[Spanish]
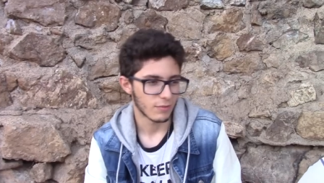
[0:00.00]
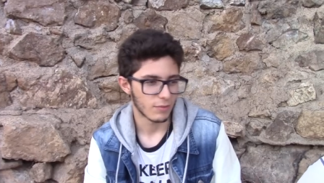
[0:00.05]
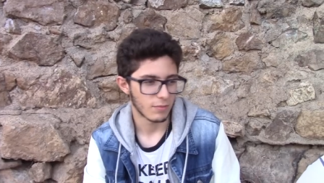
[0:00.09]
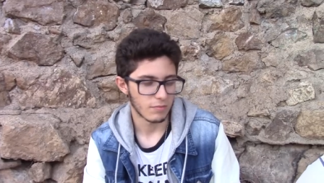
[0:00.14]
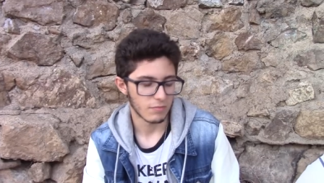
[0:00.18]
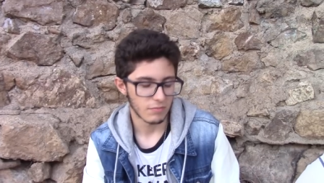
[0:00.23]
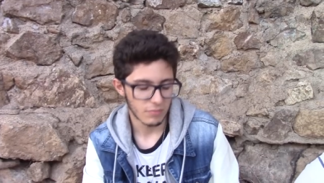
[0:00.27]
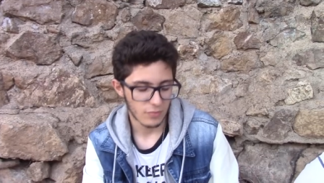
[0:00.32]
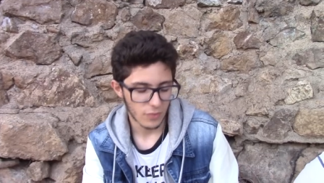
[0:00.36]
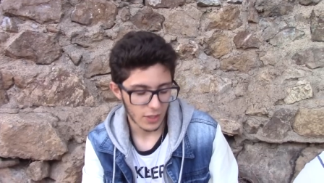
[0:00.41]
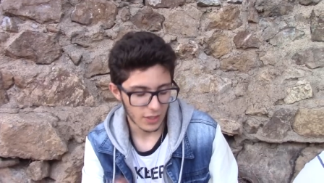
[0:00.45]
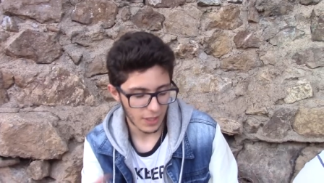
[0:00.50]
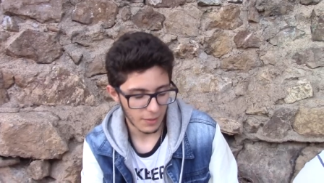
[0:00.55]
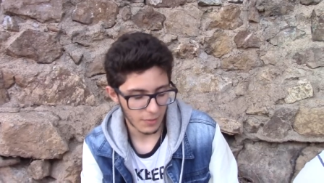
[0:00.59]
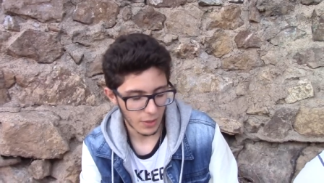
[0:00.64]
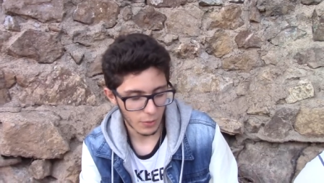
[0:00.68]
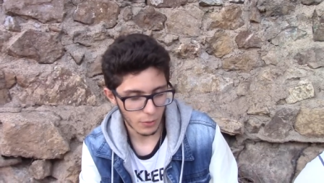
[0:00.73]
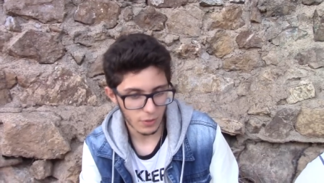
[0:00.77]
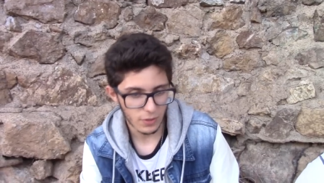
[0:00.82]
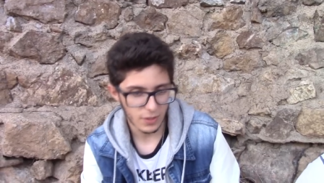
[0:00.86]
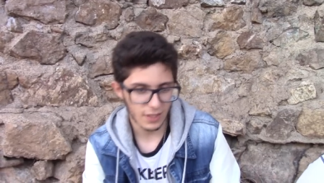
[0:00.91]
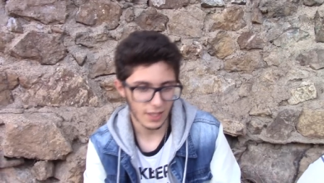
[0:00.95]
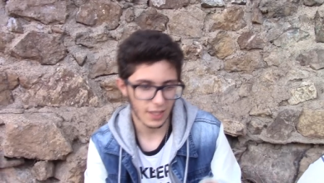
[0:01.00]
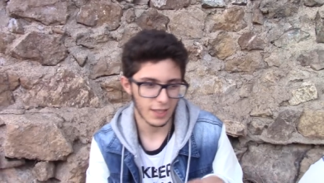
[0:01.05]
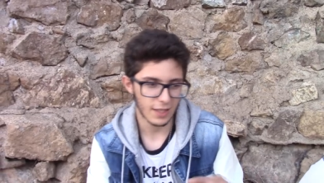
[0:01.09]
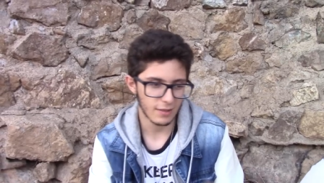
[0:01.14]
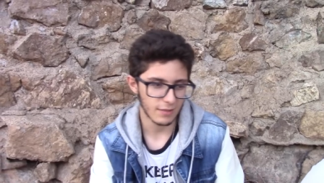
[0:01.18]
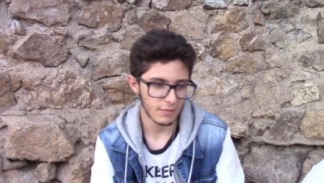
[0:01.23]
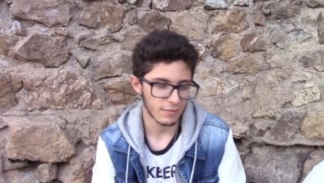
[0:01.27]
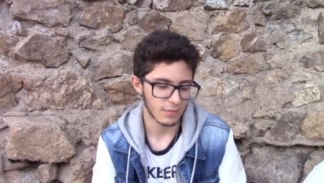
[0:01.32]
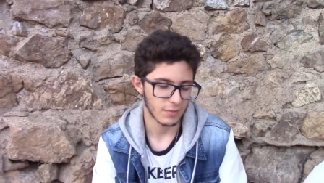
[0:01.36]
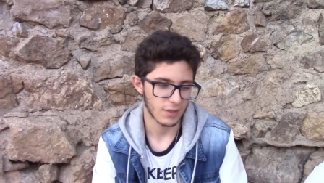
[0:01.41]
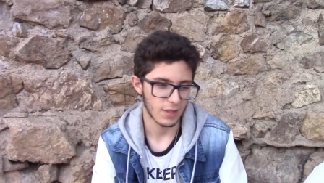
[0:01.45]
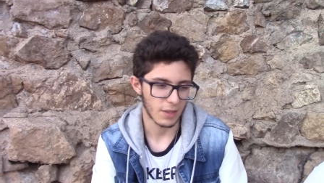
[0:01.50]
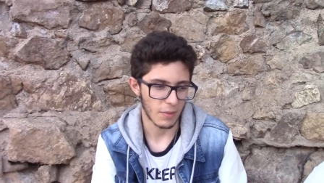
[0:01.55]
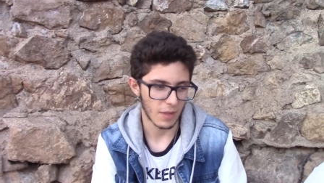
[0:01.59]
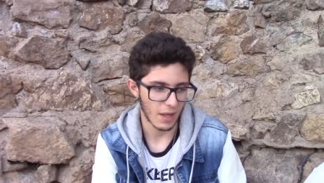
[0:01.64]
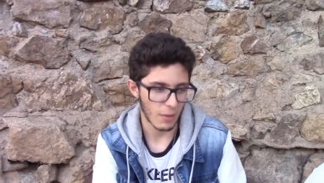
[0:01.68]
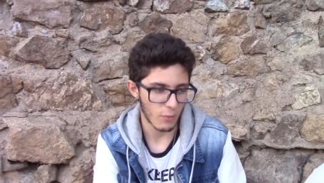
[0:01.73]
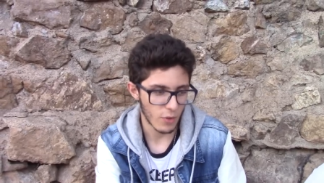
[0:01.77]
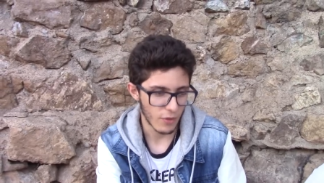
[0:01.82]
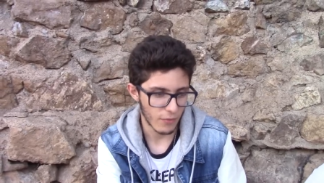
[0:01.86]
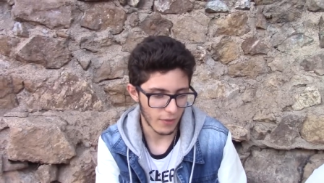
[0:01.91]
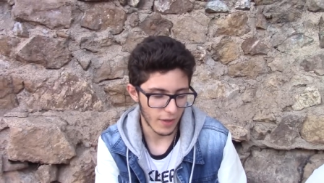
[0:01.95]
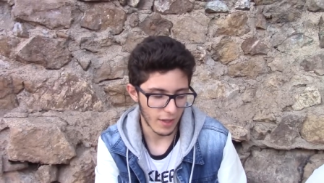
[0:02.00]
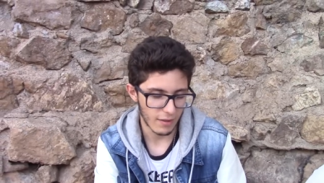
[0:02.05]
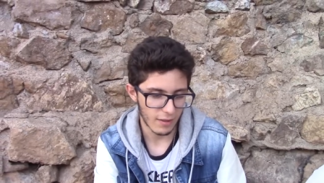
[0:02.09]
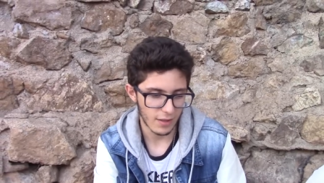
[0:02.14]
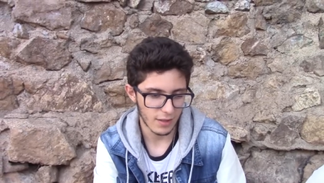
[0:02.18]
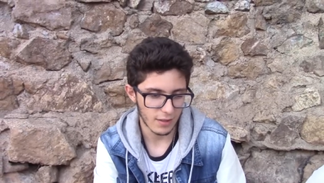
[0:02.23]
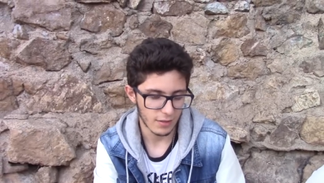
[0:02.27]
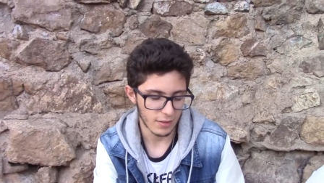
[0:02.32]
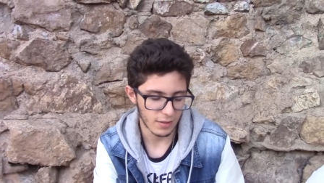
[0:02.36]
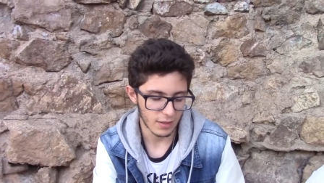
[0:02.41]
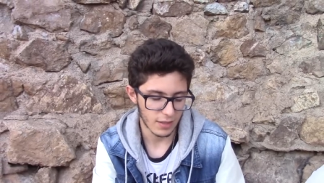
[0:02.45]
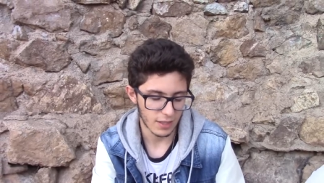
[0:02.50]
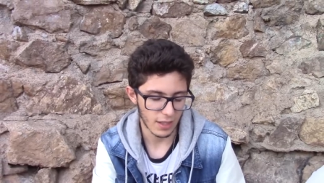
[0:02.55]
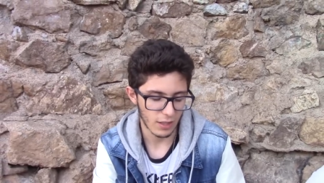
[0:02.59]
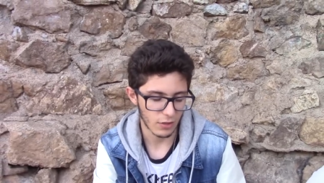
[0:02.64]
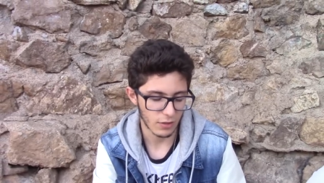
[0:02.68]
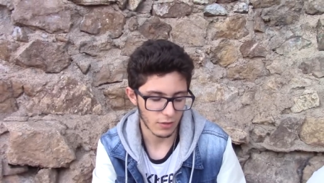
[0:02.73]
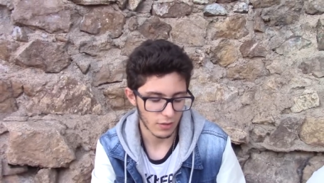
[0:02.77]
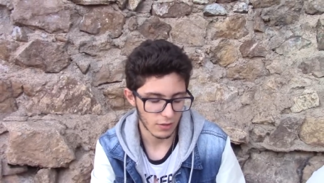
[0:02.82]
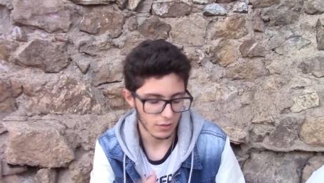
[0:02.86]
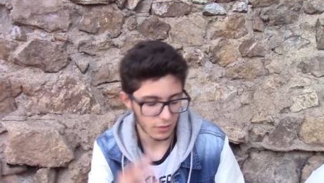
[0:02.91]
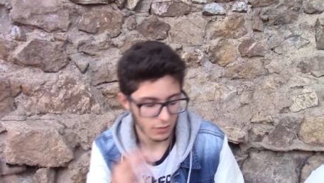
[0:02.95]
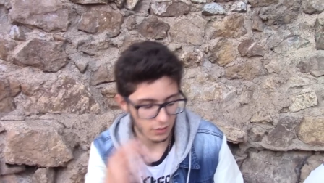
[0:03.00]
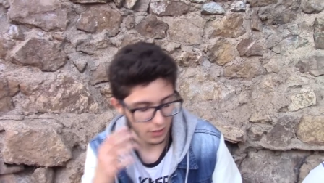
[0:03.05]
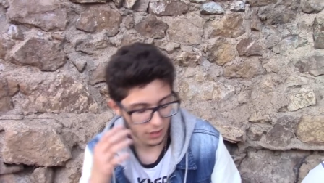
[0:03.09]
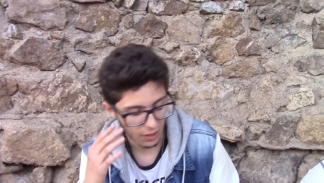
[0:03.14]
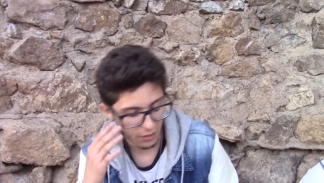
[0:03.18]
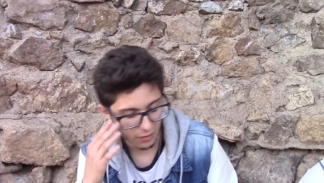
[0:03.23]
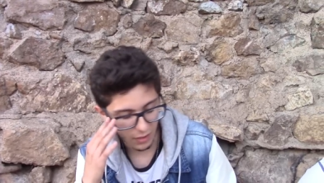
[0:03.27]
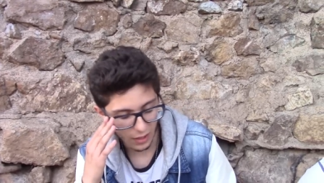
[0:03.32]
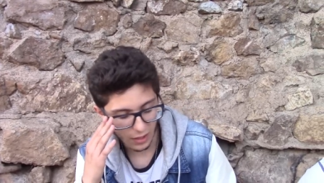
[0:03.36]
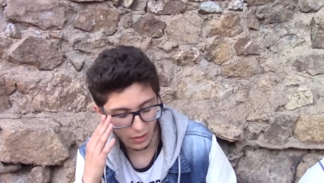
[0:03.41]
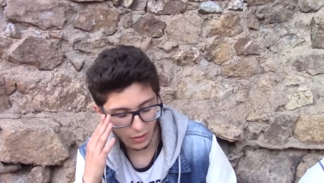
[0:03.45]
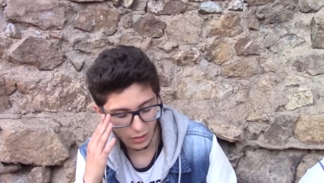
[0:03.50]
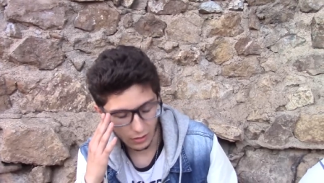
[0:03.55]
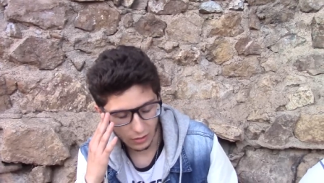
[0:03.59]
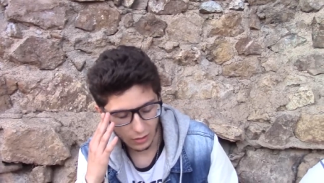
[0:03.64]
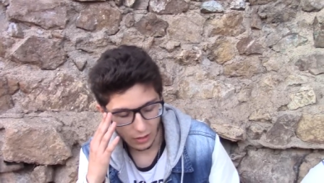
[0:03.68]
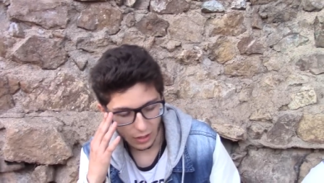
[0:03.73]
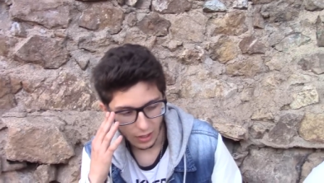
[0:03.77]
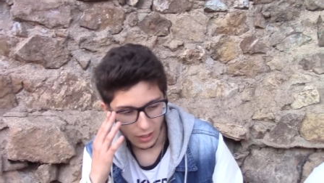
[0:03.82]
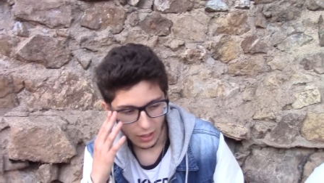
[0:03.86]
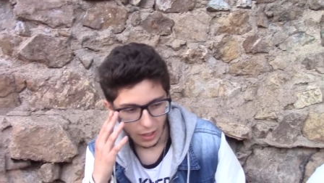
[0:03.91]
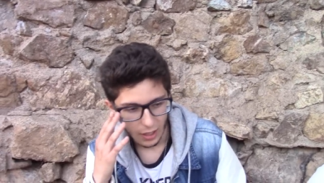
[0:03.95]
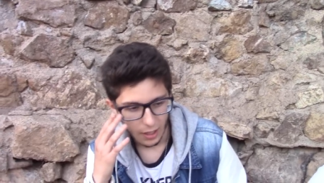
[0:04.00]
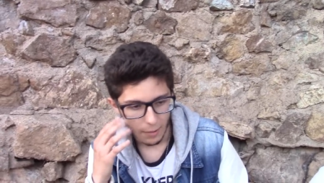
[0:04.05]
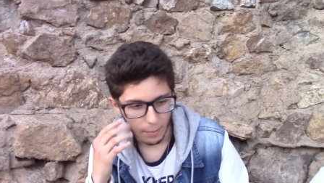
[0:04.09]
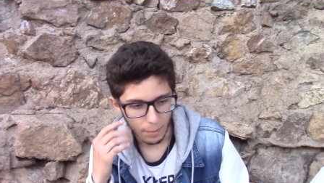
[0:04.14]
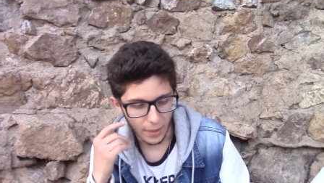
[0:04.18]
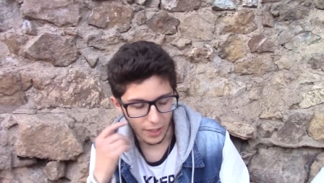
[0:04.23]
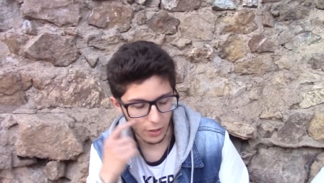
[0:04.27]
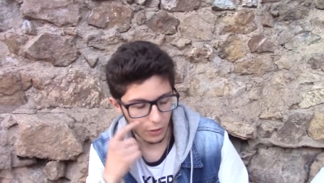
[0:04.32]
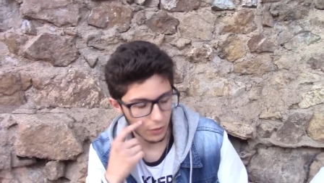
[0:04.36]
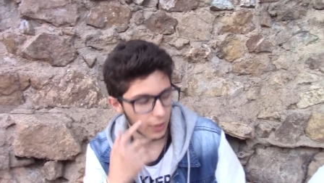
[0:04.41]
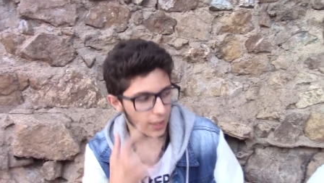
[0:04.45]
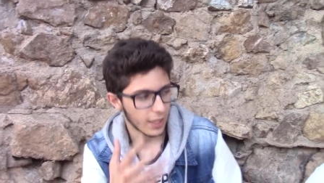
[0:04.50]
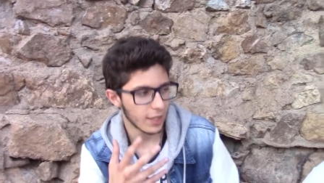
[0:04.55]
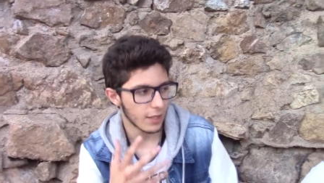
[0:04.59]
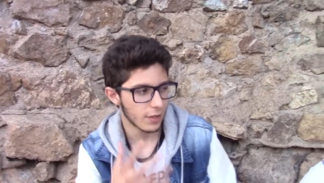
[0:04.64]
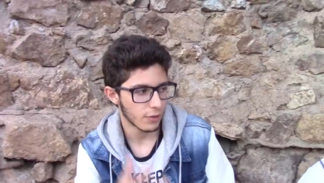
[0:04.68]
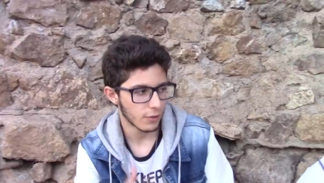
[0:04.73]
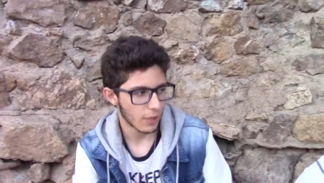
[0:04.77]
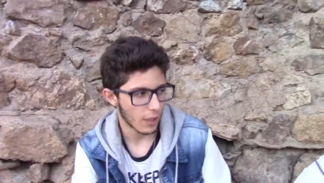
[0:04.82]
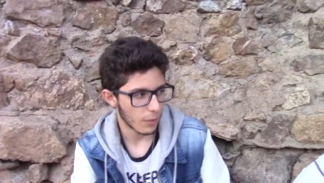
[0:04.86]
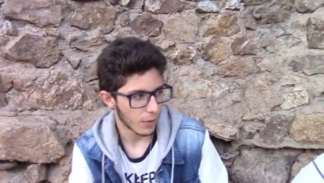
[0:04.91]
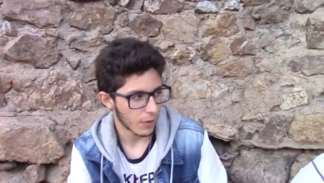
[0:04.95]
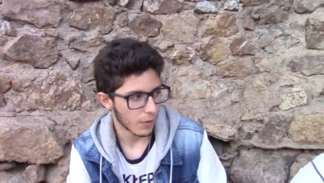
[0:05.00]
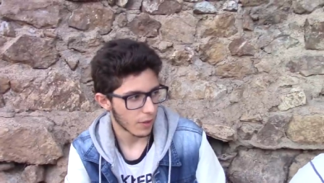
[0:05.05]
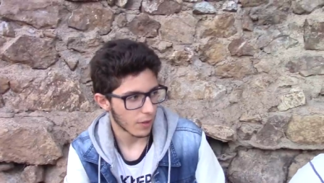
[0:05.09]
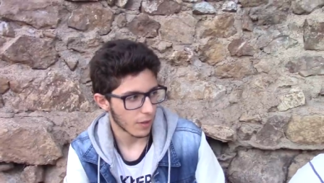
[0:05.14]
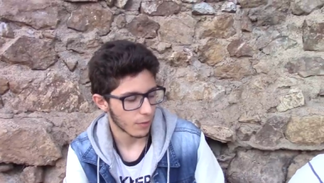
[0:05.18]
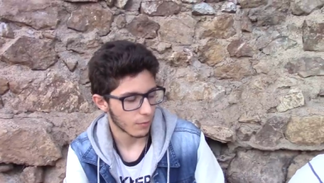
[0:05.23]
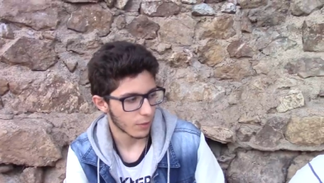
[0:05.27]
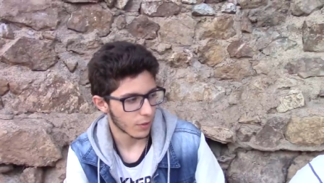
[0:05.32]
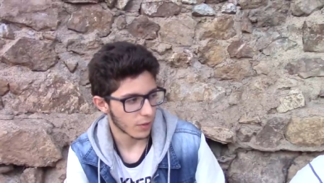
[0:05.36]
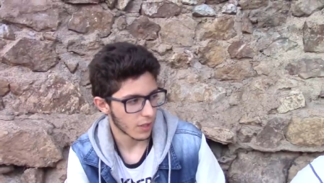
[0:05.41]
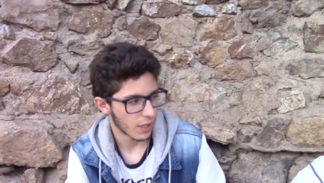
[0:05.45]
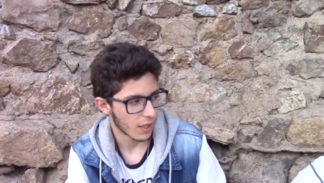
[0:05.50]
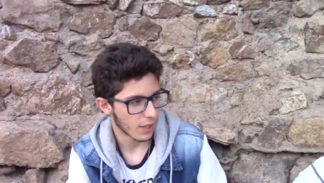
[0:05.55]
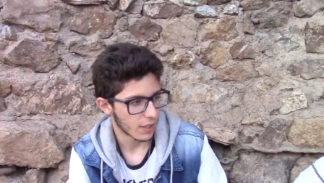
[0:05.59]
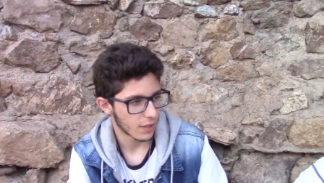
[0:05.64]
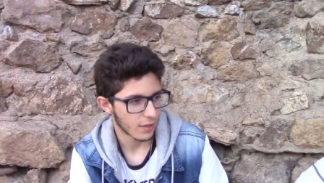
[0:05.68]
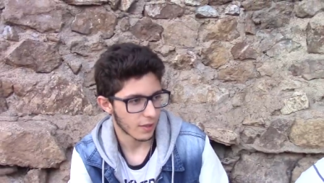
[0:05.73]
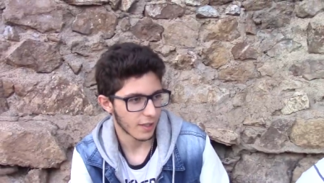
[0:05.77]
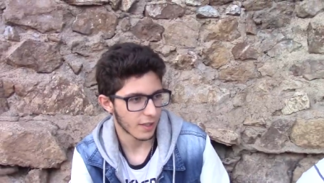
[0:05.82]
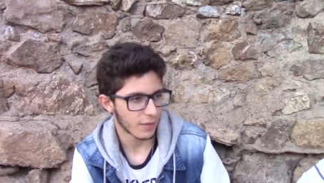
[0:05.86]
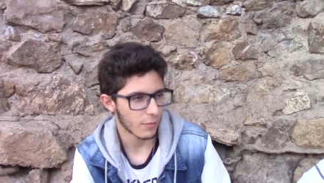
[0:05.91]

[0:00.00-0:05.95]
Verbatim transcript: No es que me guste, se me da muy fácil, es algo sencillo pero no he tenido nunca problemas por ser listo.